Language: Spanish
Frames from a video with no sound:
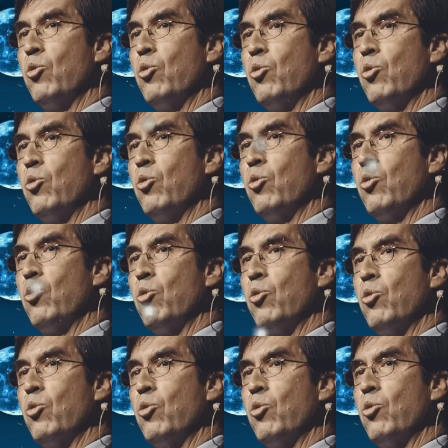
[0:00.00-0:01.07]
han visto
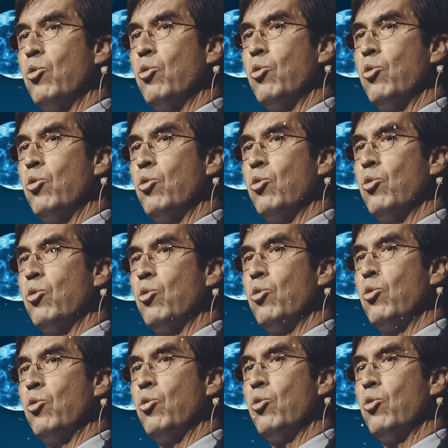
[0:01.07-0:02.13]
cosas
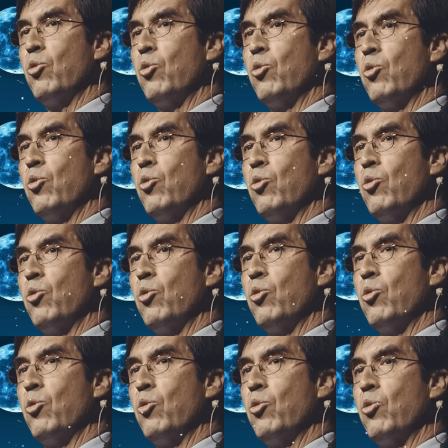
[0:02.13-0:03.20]

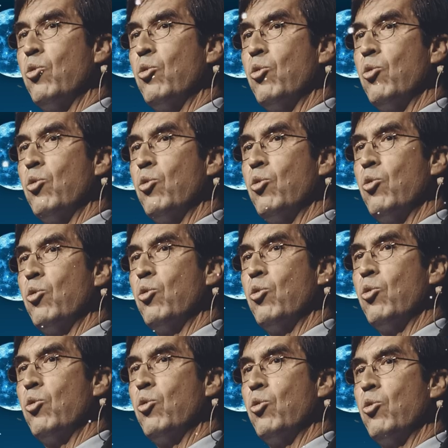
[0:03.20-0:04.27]
sorprendentes, cambios
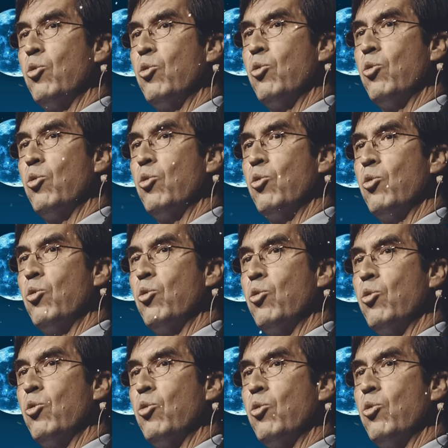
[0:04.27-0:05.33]
en la estructura del
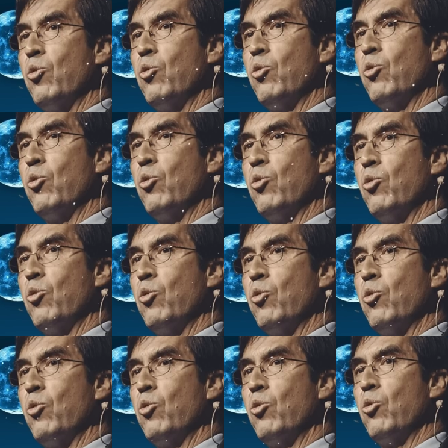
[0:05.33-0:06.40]
cerebro,
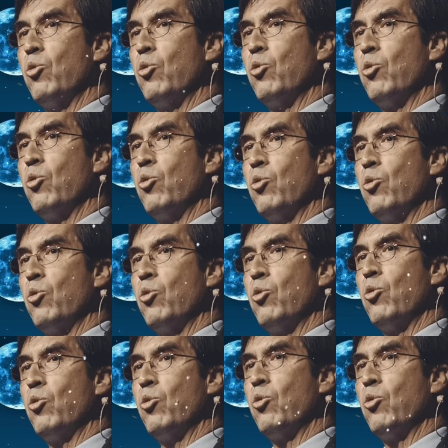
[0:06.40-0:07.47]
potenciación de
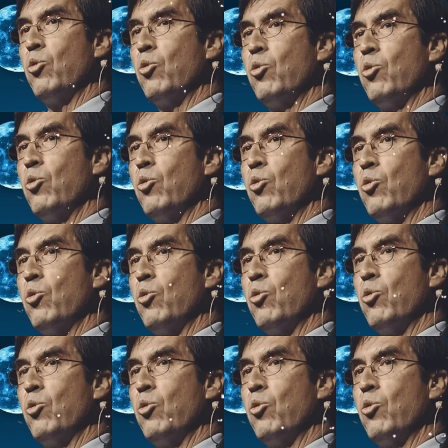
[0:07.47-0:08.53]
la
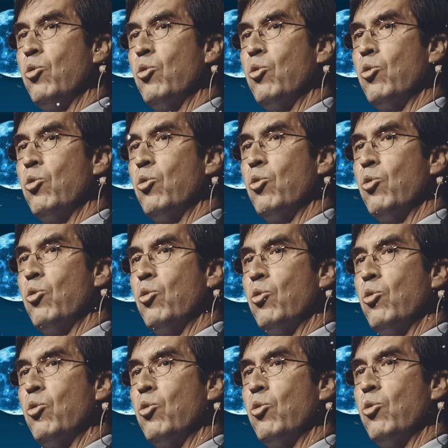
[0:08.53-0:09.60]
capacidad del sistema
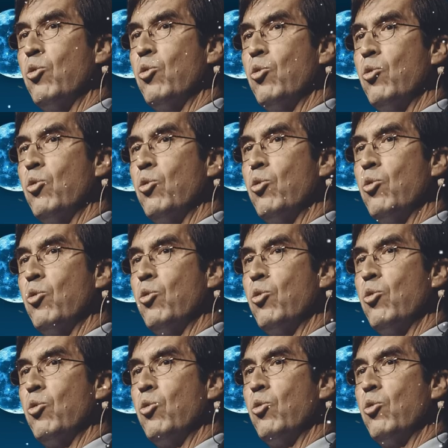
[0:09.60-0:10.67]
inmune para atacar
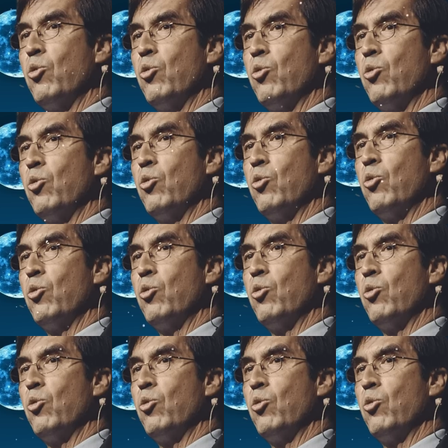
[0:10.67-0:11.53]
tumores. Y claro,